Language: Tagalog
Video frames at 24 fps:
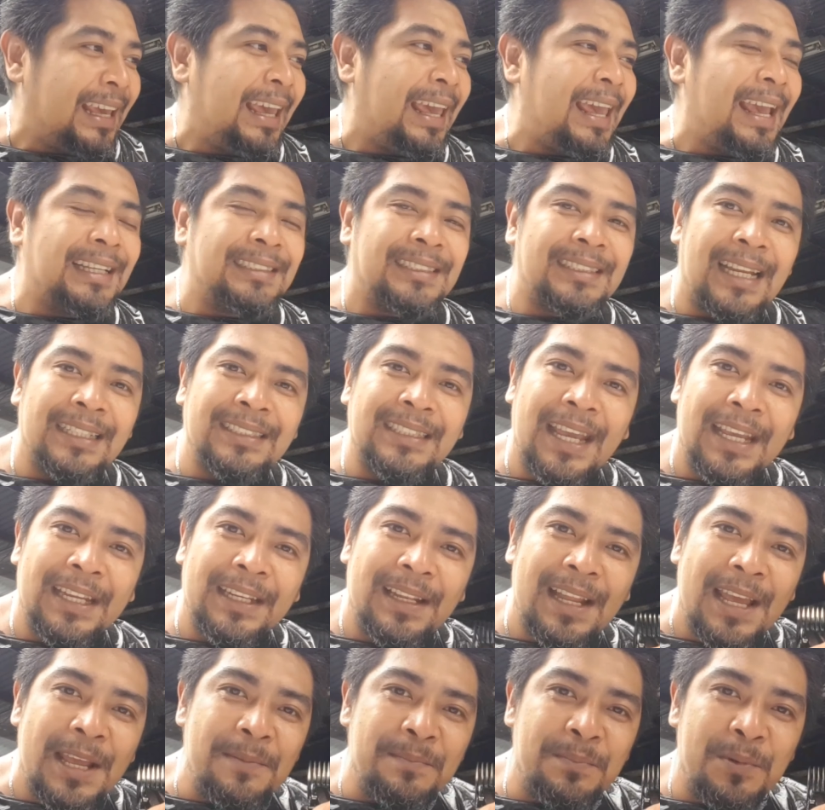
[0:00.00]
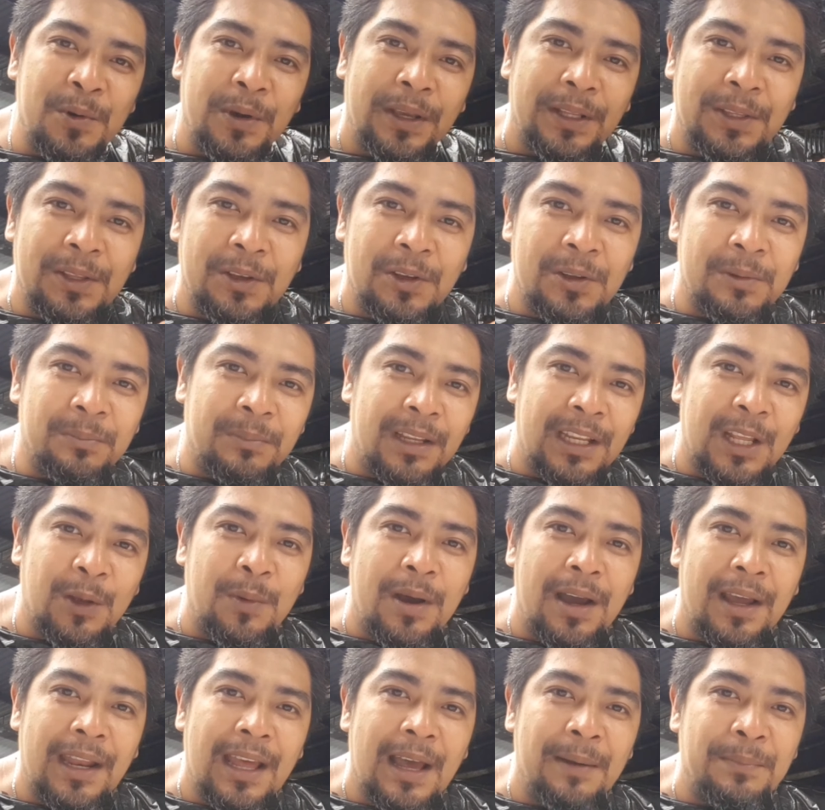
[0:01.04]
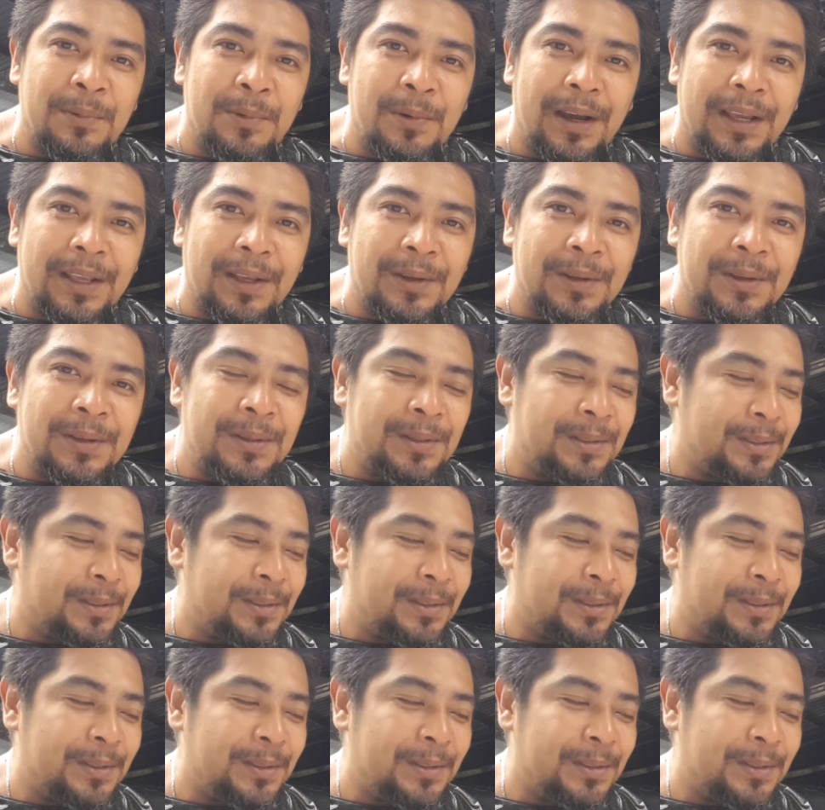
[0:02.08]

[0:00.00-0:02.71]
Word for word: Extra sideline po ito. Maniwala po kayo.